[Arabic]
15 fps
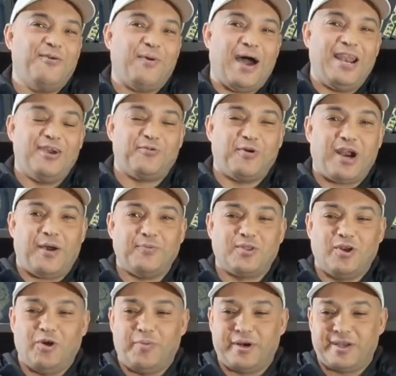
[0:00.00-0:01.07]
السلام
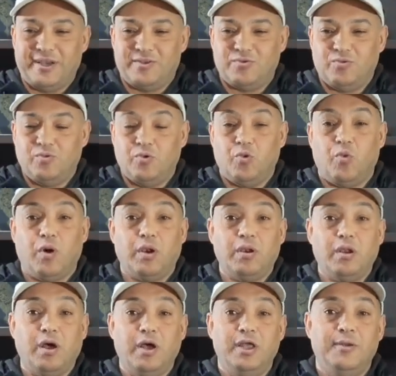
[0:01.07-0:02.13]
عليكم ورحمة الله وبركاته
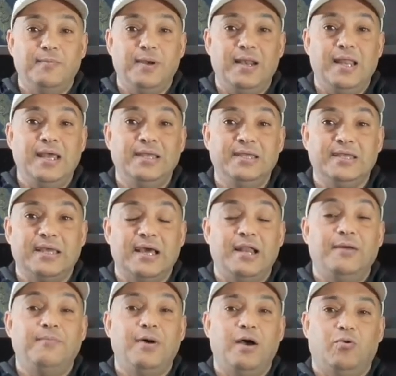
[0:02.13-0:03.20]
والله ما
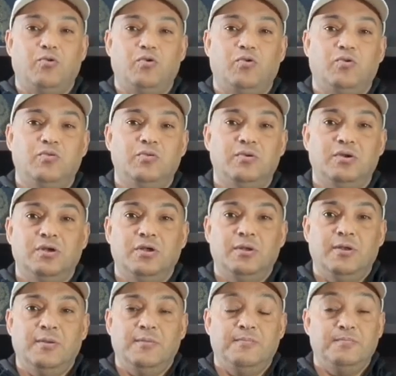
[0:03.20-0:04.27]
لاقي كلام أقوله
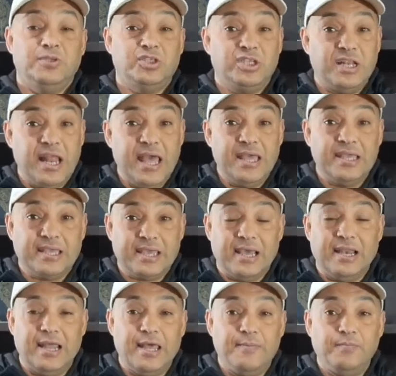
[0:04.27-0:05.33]
مش
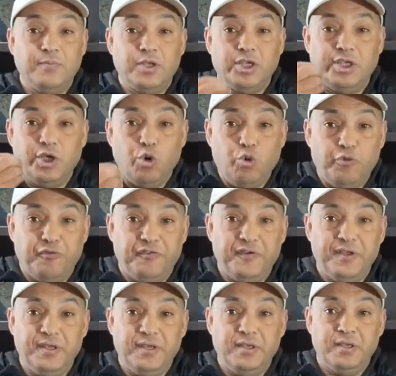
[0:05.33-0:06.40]
لاقي كلام
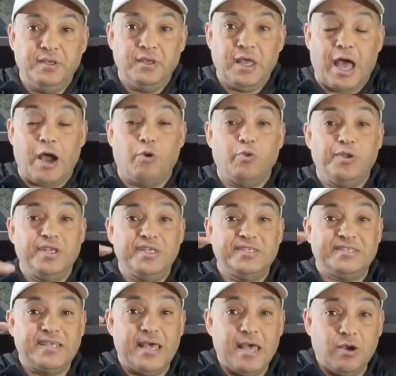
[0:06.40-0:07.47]
يوفي
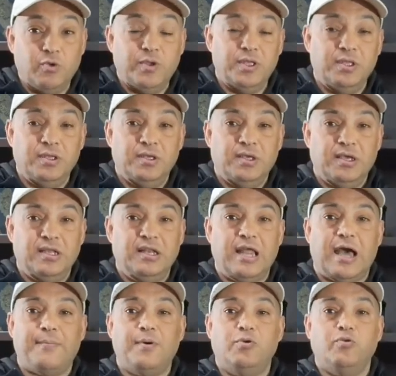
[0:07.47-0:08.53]
أو يساوي
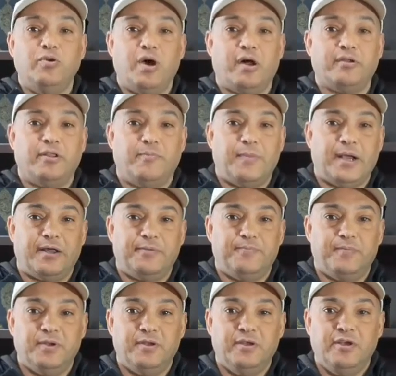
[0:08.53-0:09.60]
اللي عملوه النهاردة
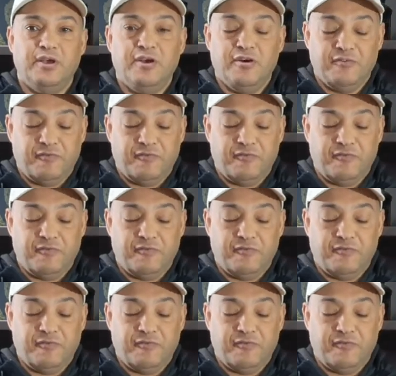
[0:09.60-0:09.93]
المغرب